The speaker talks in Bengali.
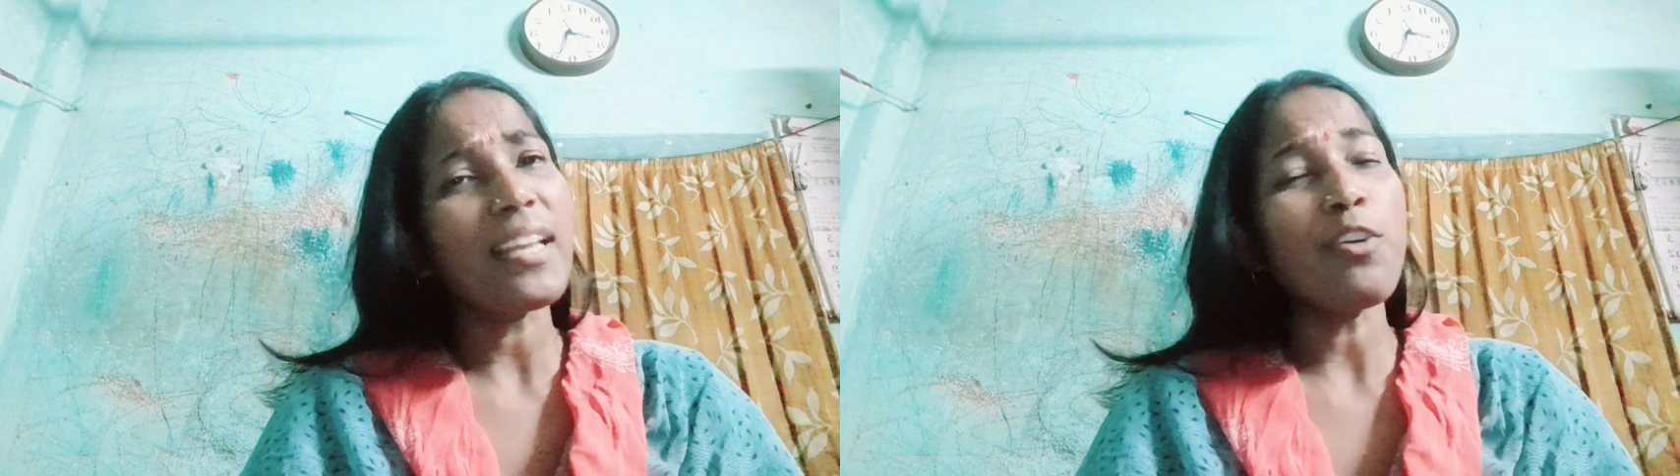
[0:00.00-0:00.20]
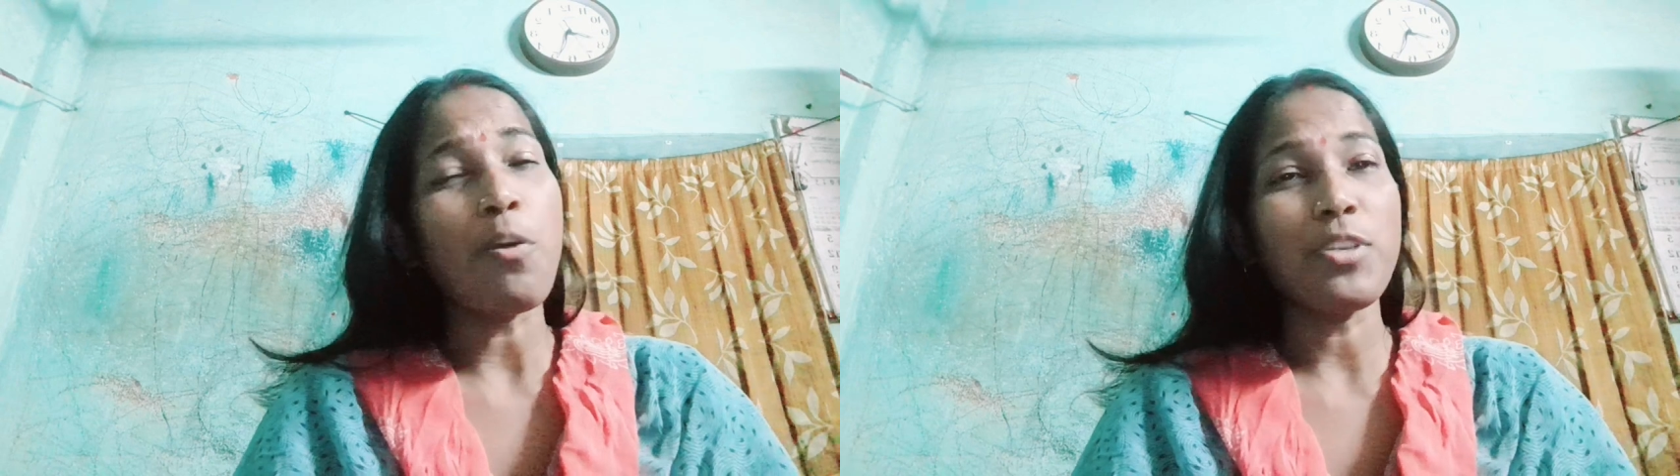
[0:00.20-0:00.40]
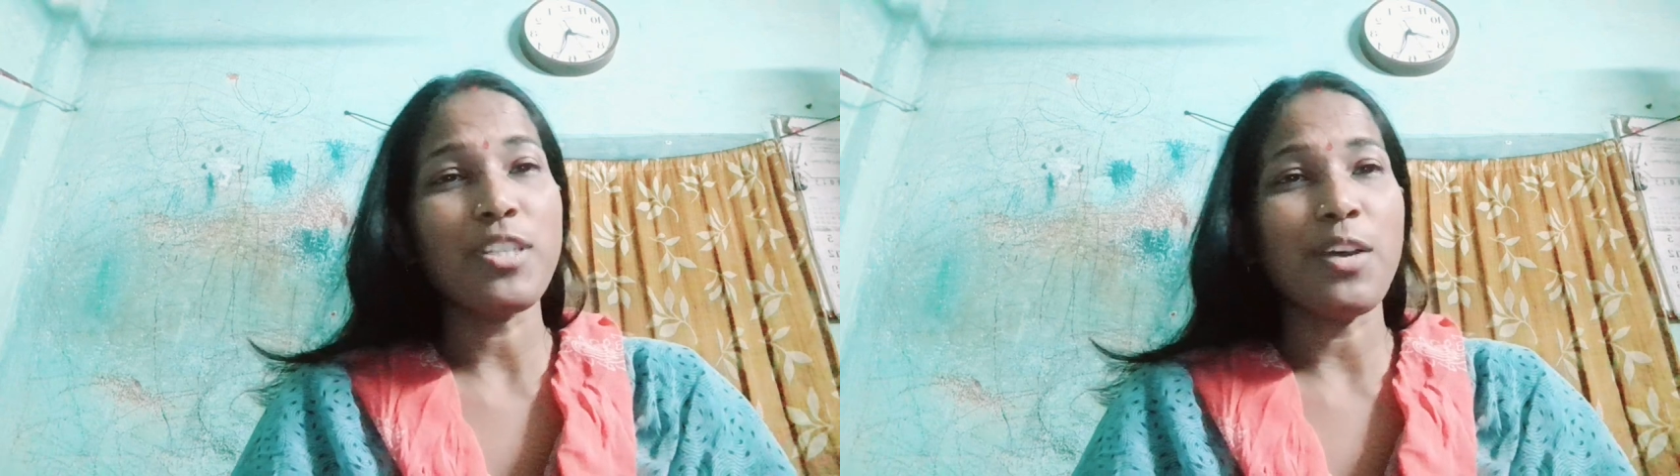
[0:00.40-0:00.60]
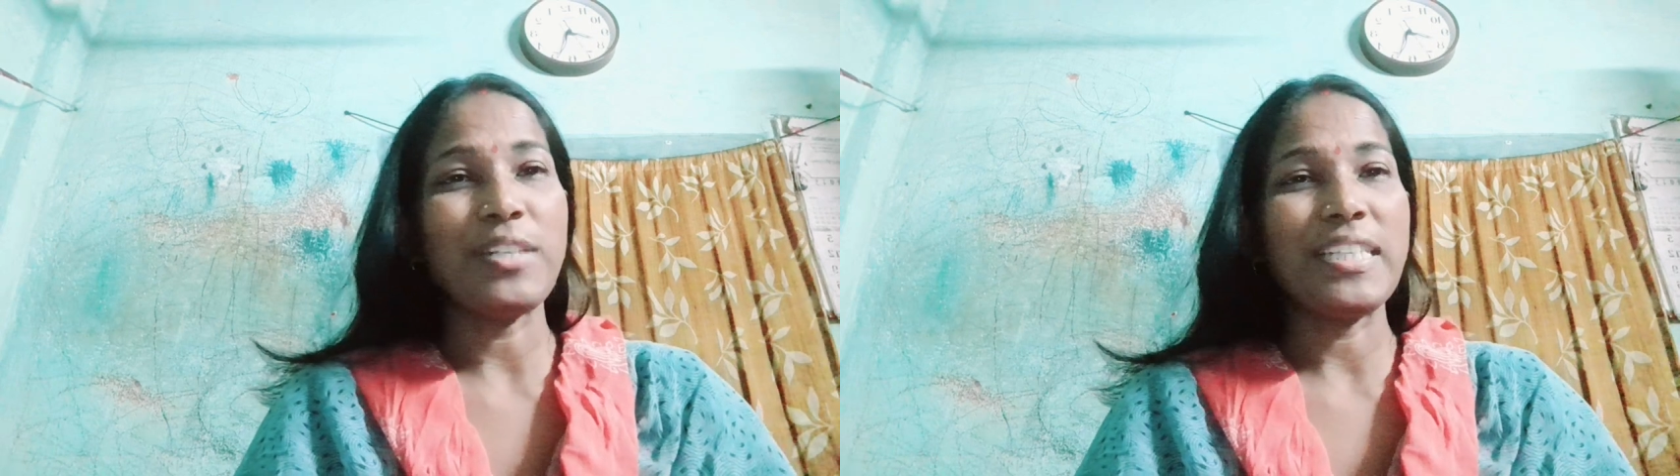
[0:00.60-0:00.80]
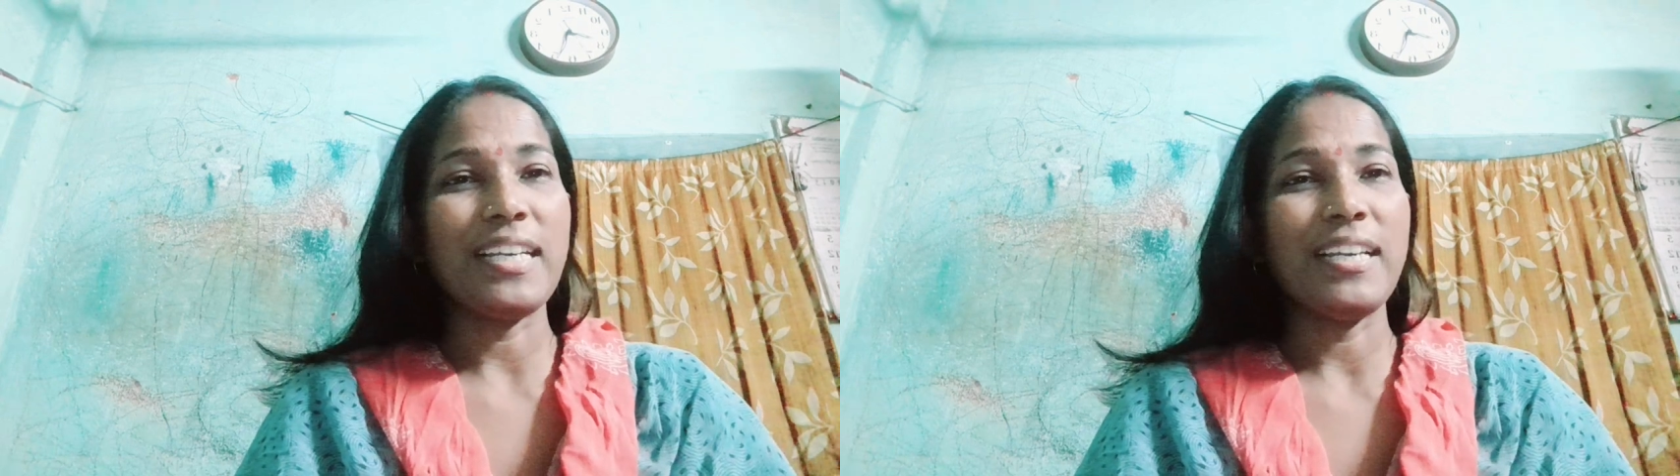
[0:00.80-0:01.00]
কি অবস্থা
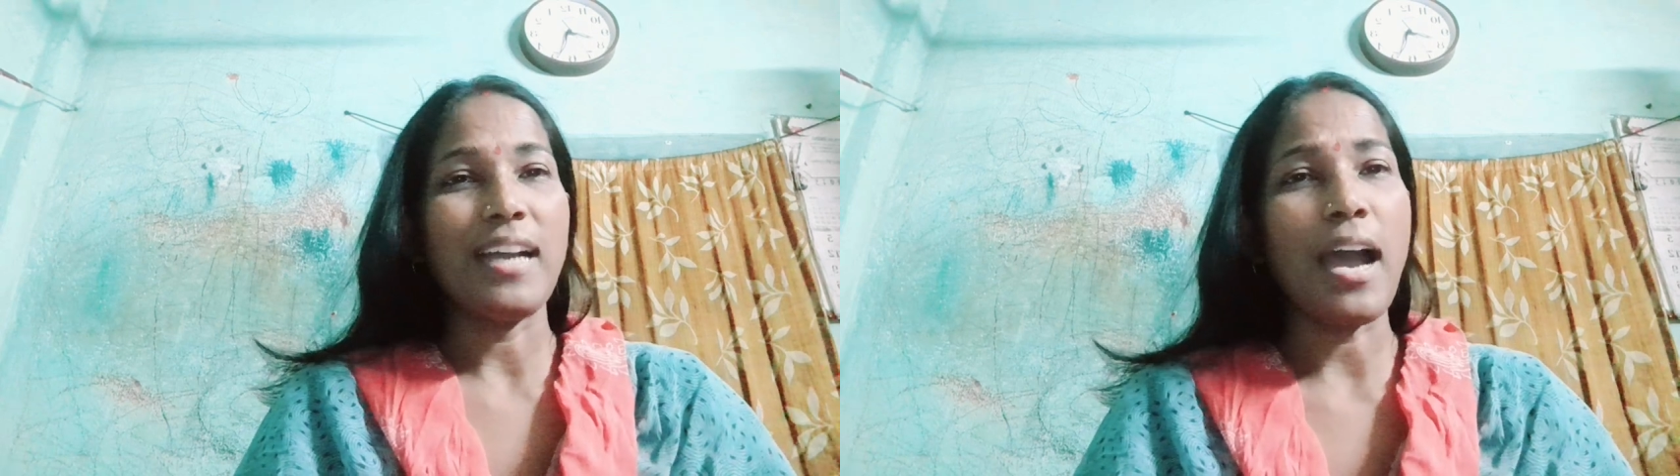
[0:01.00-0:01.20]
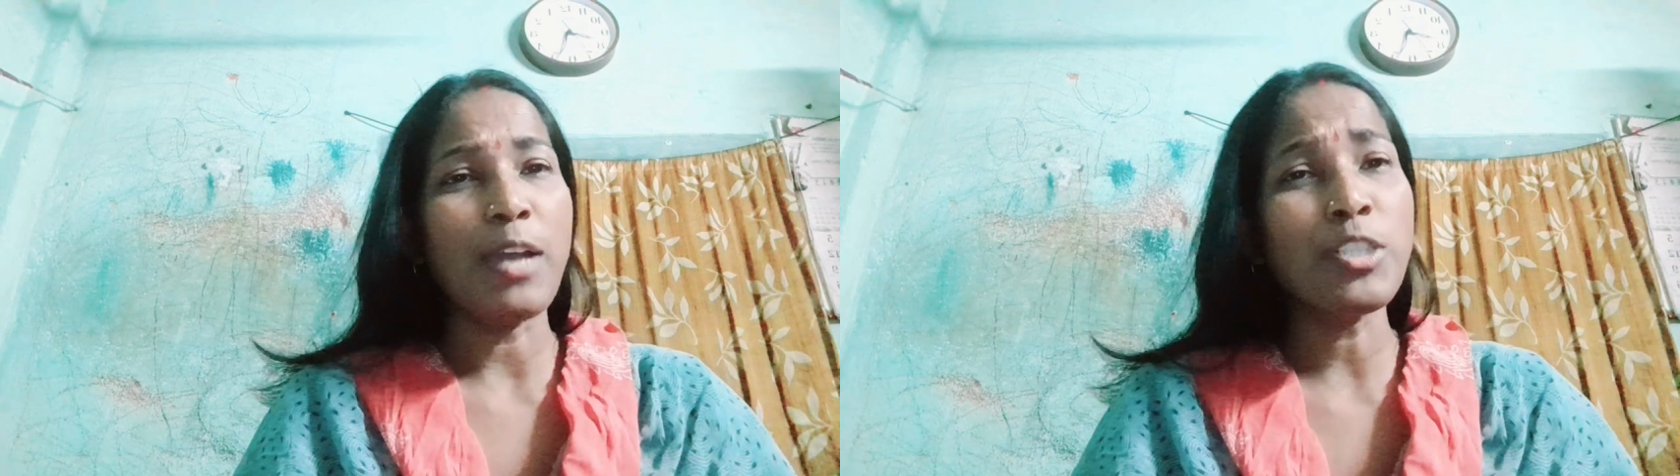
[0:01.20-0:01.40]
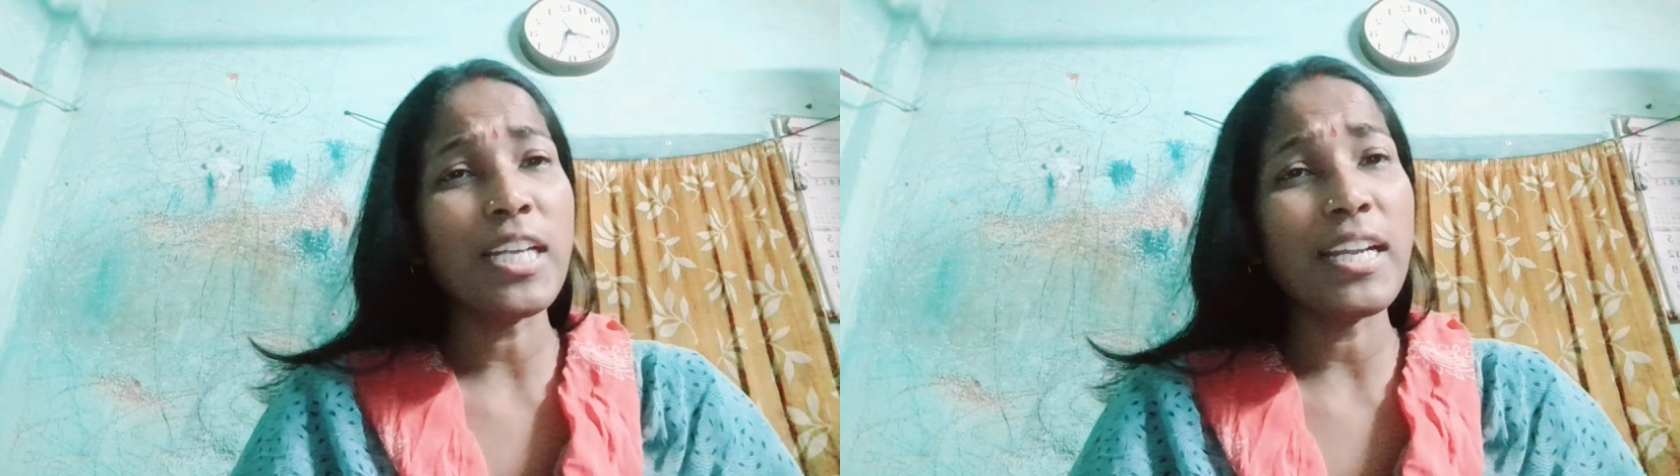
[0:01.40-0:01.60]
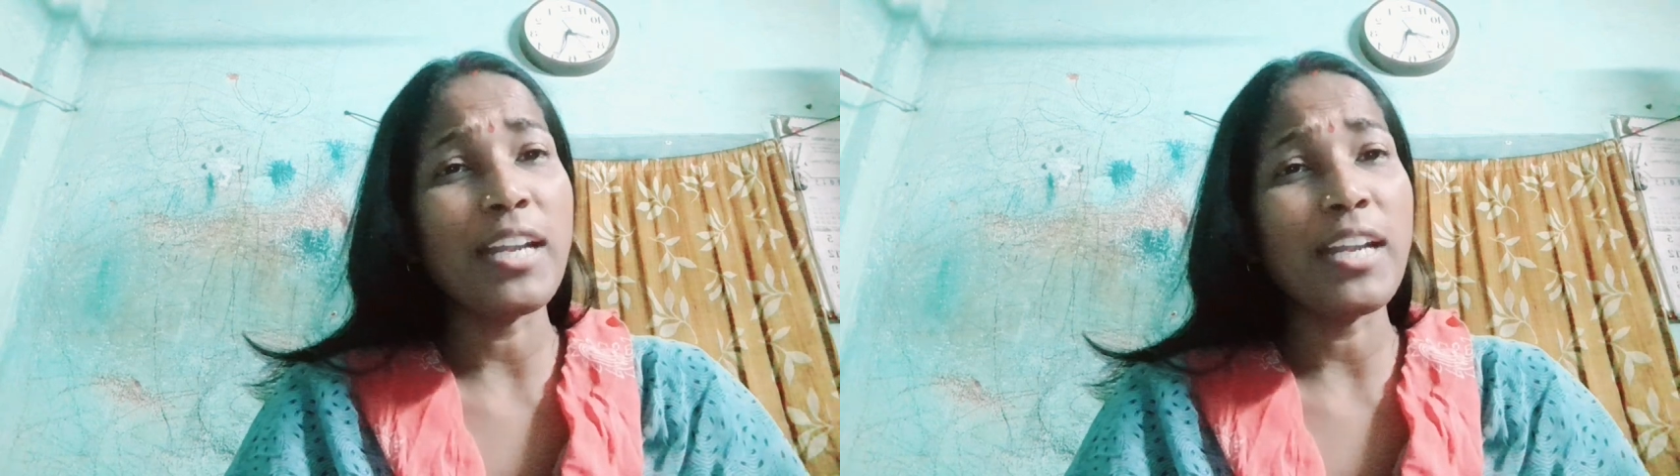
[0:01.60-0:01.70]
হচ্ছে আয়ুষের